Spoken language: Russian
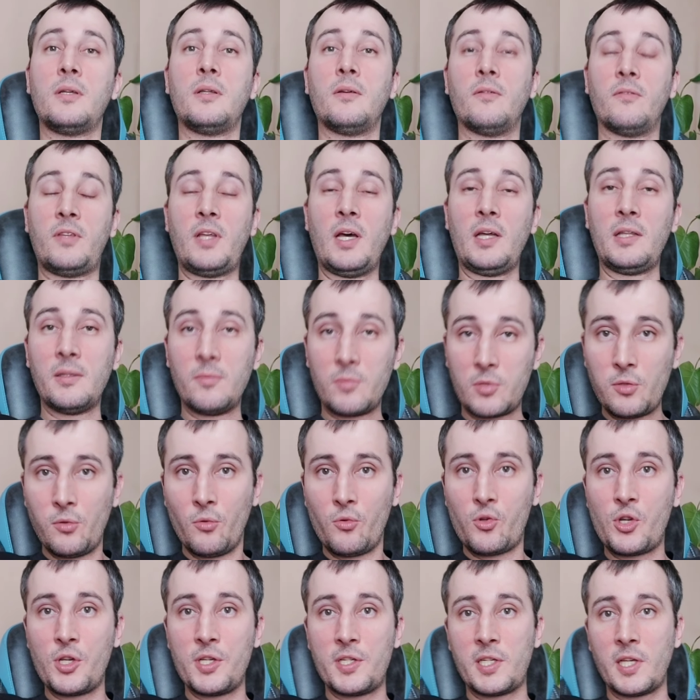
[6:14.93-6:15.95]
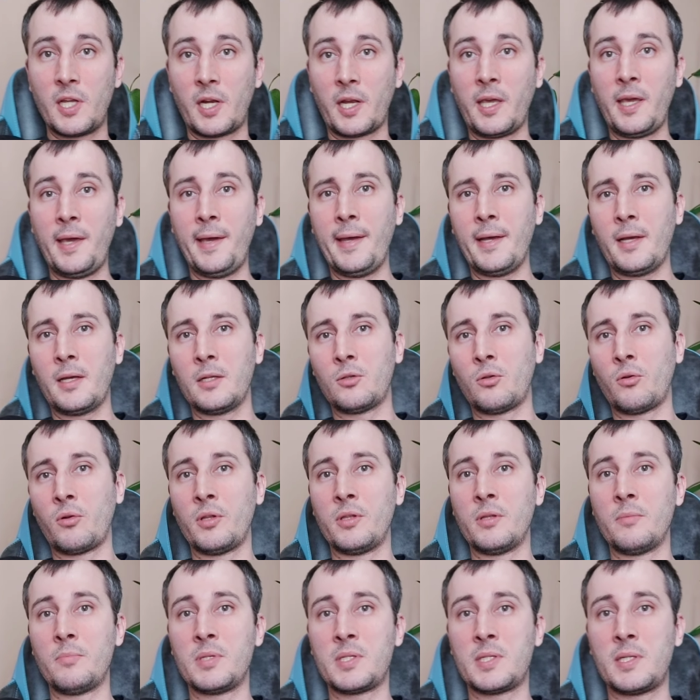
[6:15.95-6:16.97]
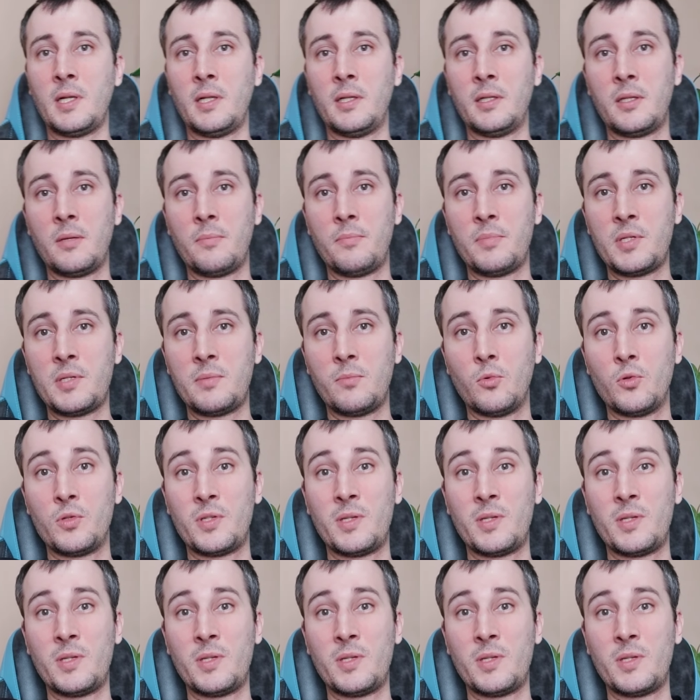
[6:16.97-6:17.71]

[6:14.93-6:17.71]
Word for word: в данном случае Сергея, который написал это письмо,